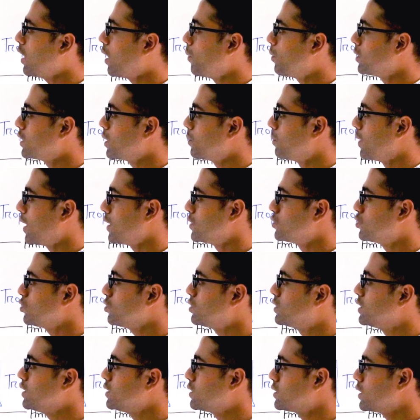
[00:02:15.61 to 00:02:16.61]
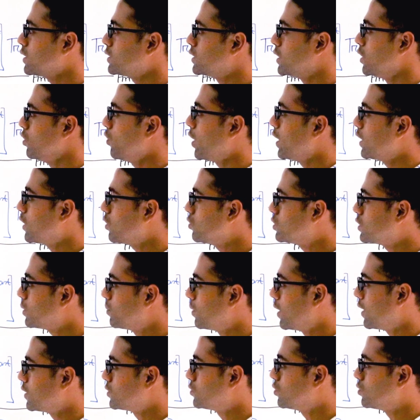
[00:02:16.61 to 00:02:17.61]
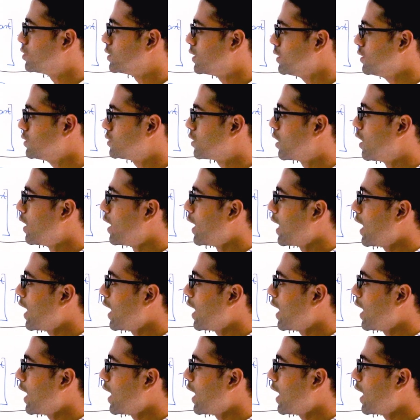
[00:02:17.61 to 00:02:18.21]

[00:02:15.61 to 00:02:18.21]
আমাদের ব্লাস্টোসিস্টটা ছিল এটা হচ্ছে ব্লাস্টোসিস্ট